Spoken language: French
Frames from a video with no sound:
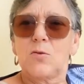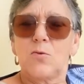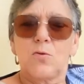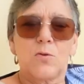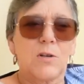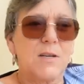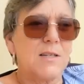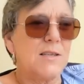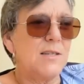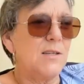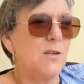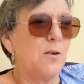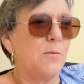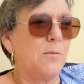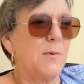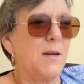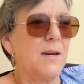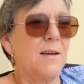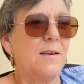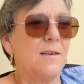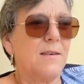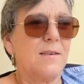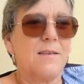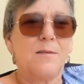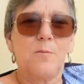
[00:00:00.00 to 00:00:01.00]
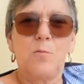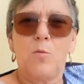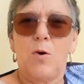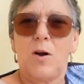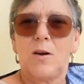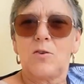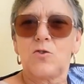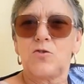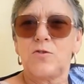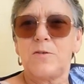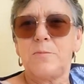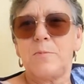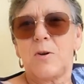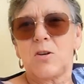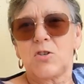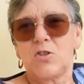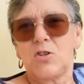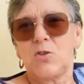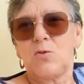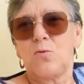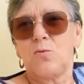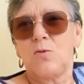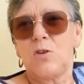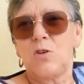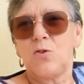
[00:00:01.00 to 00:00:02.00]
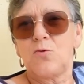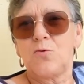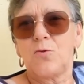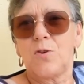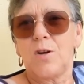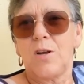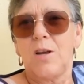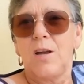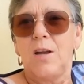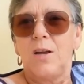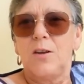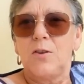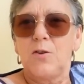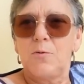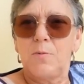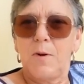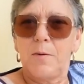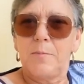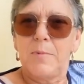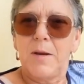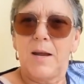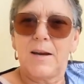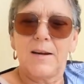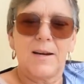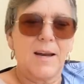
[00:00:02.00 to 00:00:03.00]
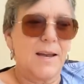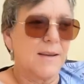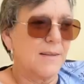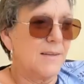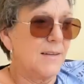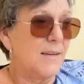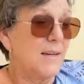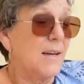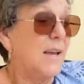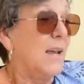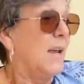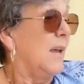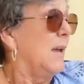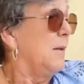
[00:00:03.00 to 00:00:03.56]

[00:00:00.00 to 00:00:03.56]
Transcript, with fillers: J'aurais dit non, mais euh, moi, je vais marcher tous les jours. Tu m'as bien regardé.